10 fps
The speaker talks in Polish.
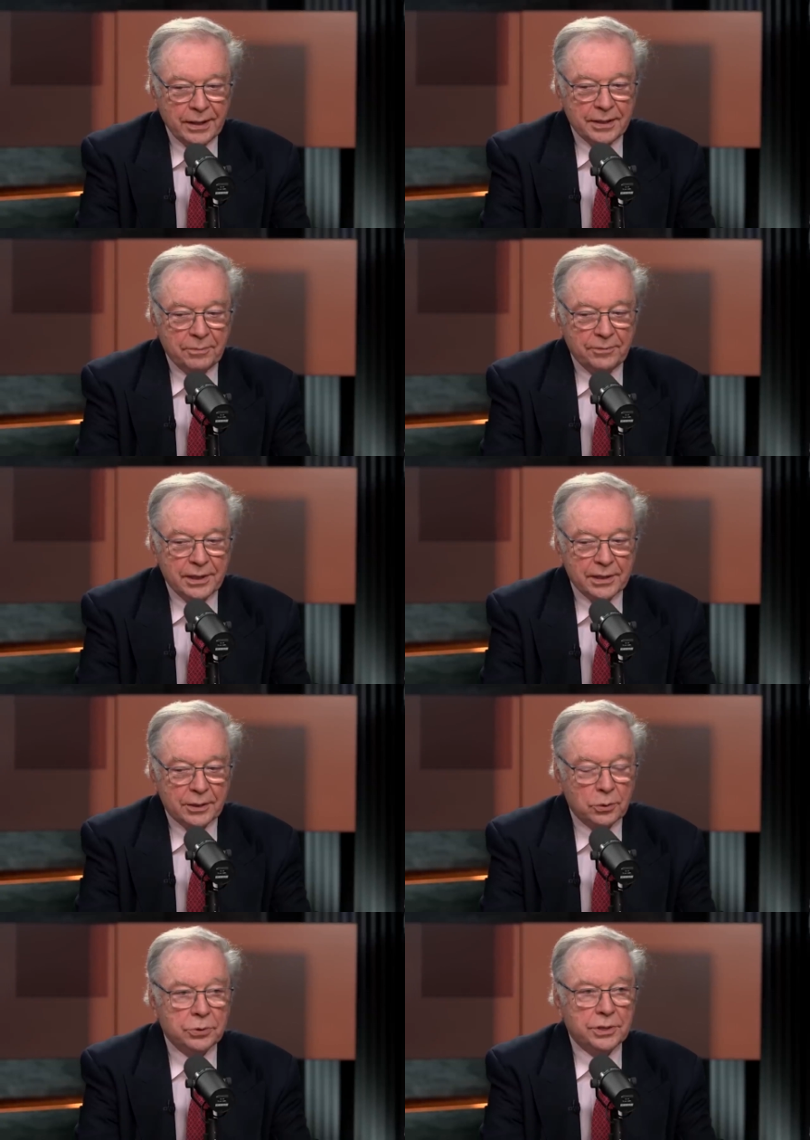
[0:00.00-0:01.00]
I tam widać,
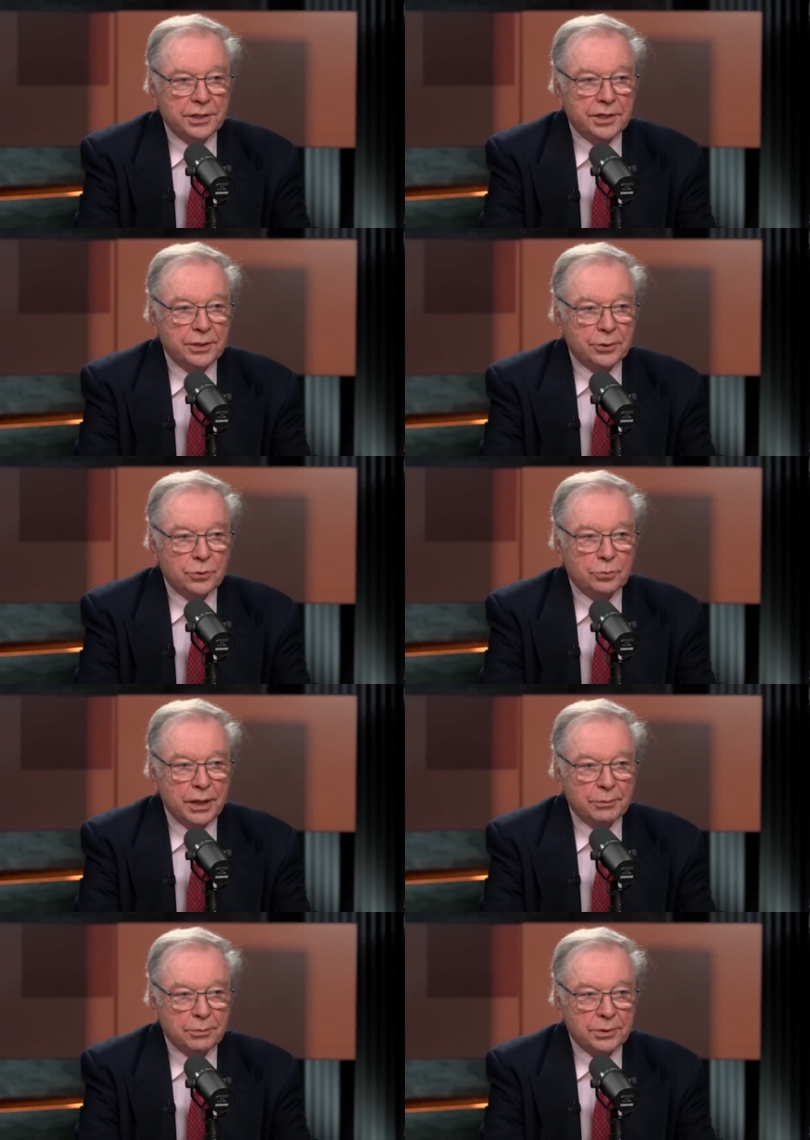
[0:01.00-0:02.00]
jak różne rzeczy
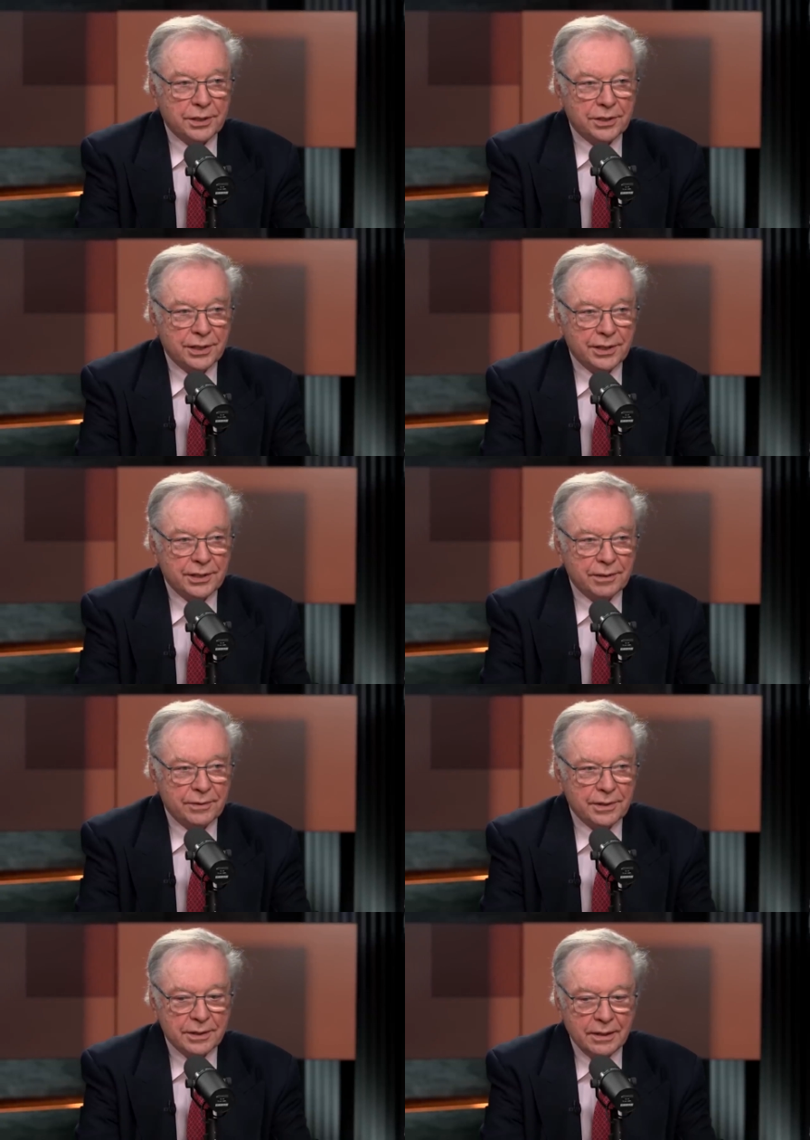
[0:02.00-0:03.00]
rozumiemy przez szczęście,
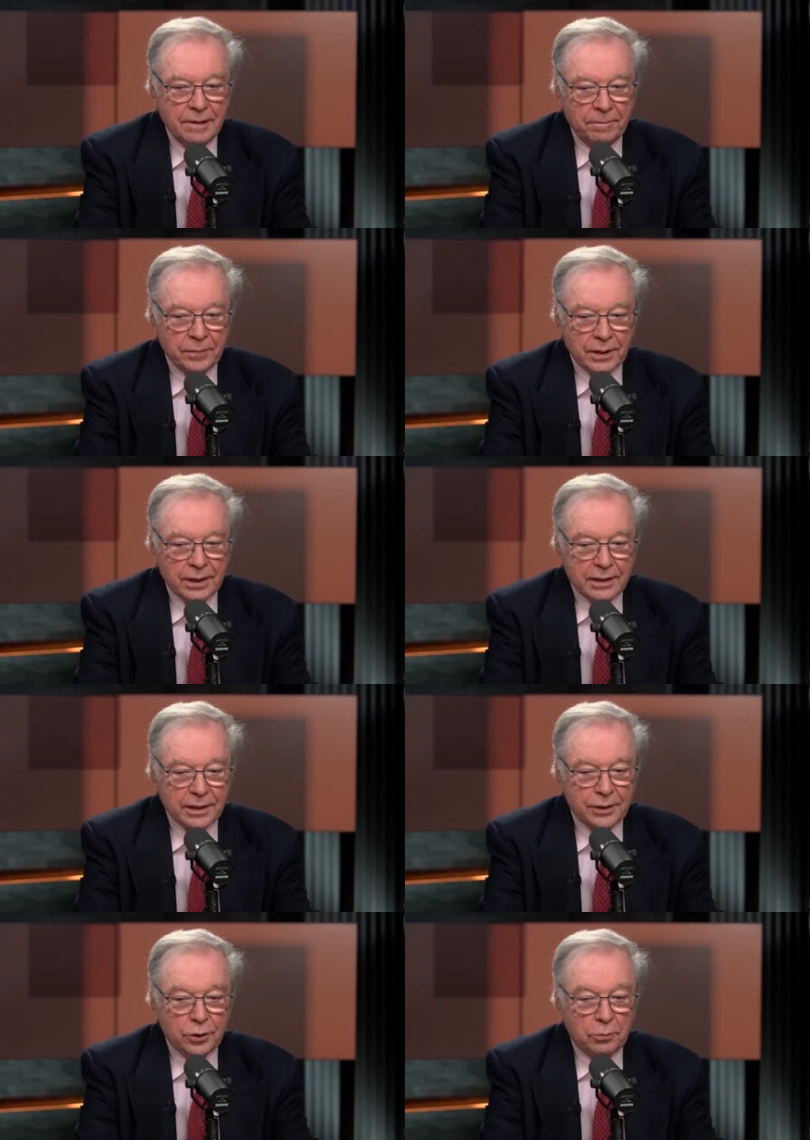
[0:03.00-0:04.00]
więc
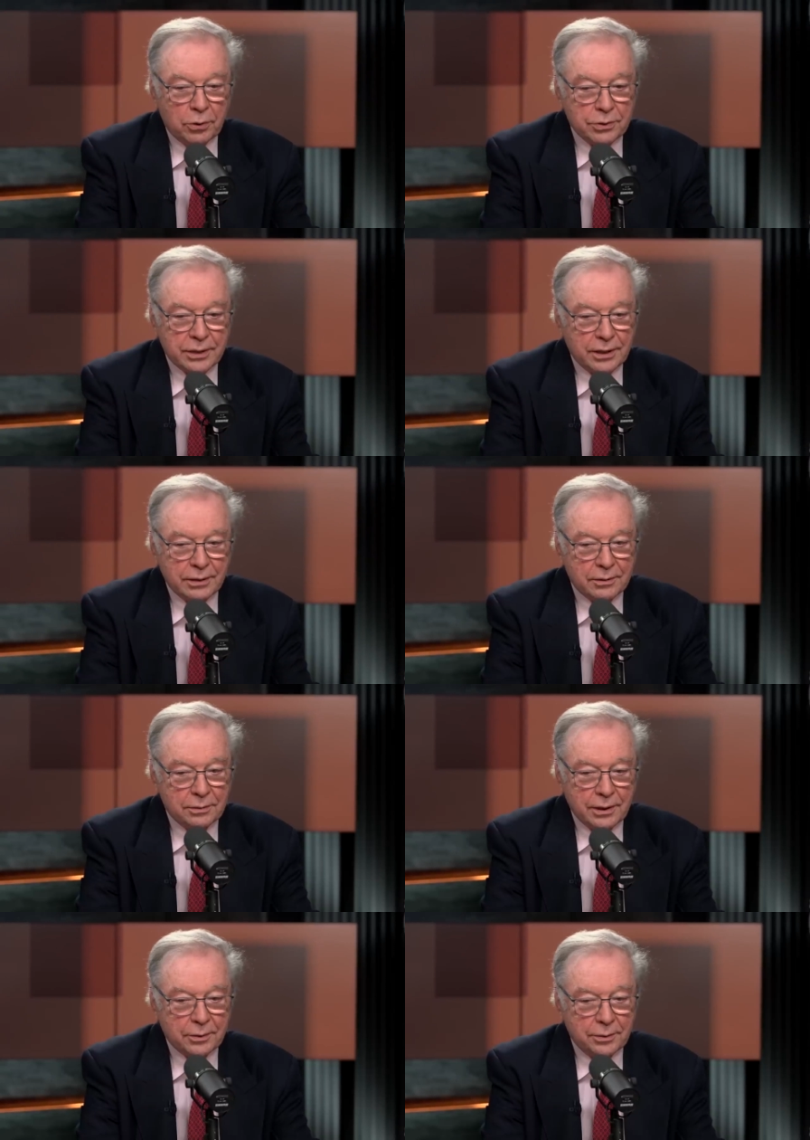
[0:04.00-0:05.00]
taki dobrostan
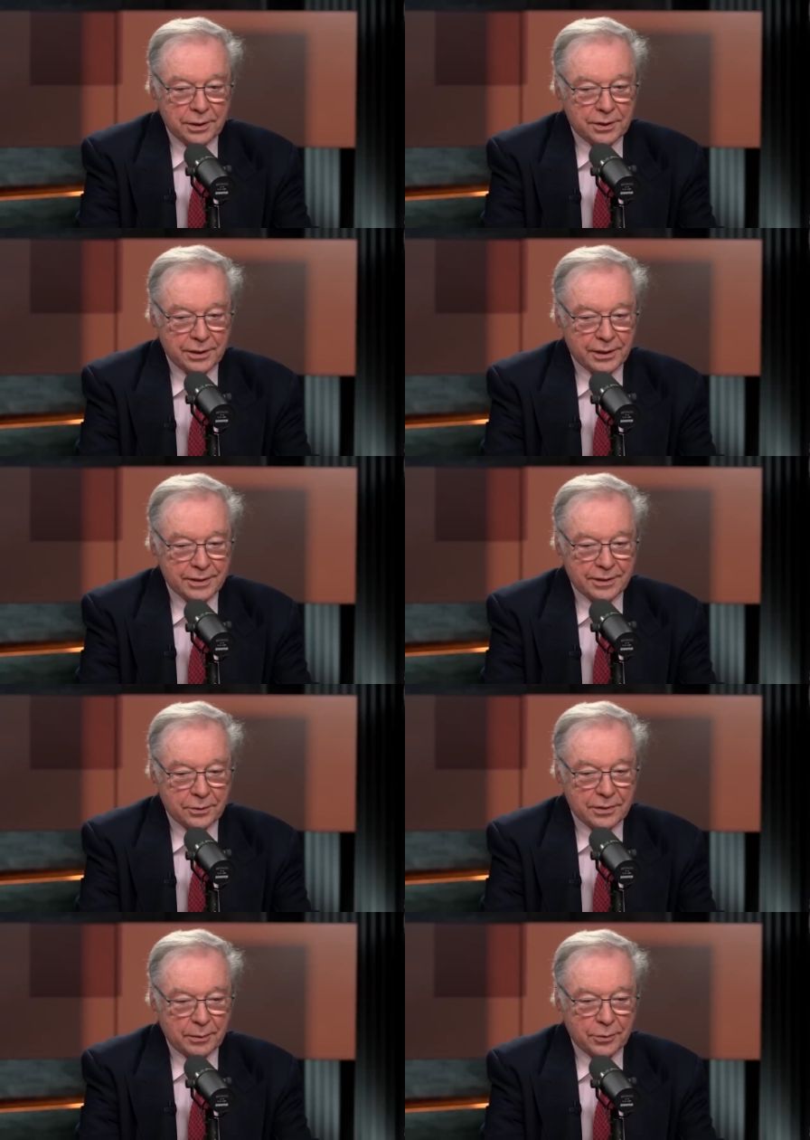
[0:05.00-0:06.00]
to niekoniecznie jest
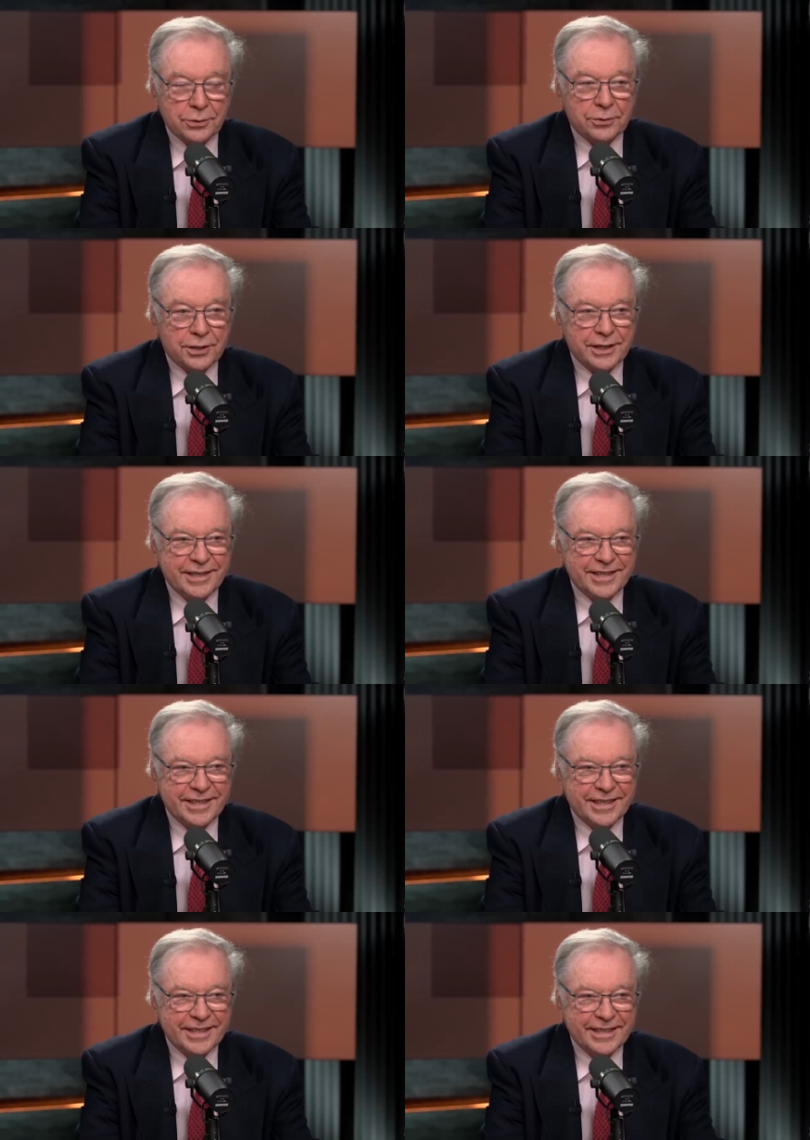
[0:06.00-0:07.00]
to samo co szczęście.